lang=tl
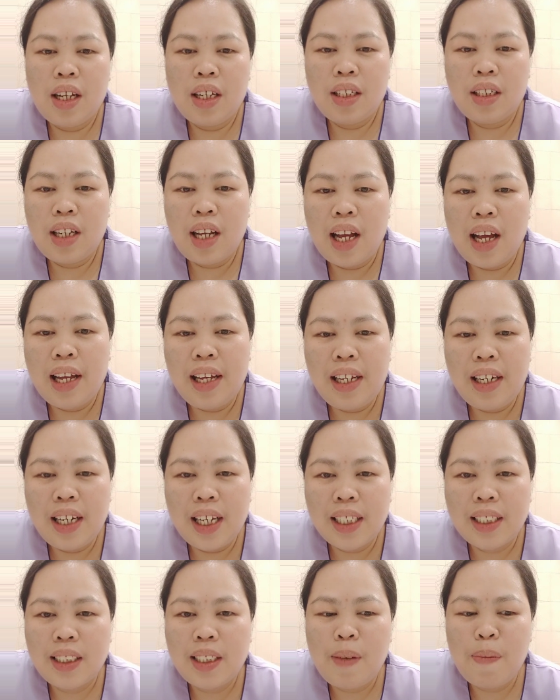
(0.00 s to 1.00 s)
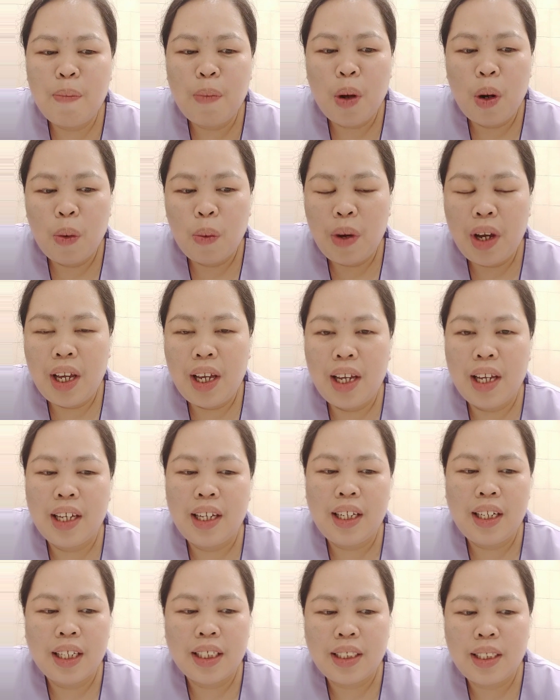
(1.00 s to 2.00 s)
na in a simple way,
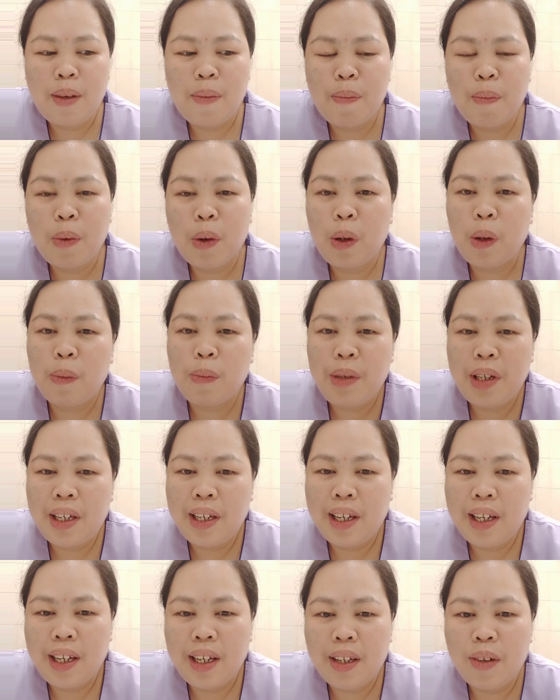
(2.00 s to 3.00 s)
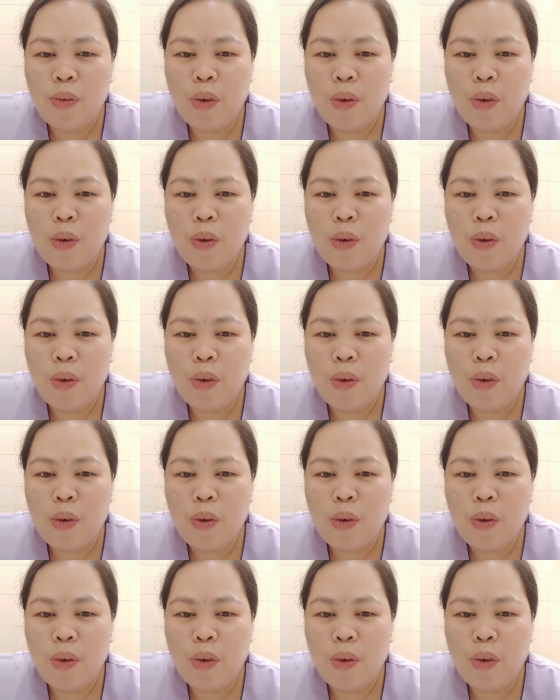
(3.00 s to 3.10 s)
in a simple being,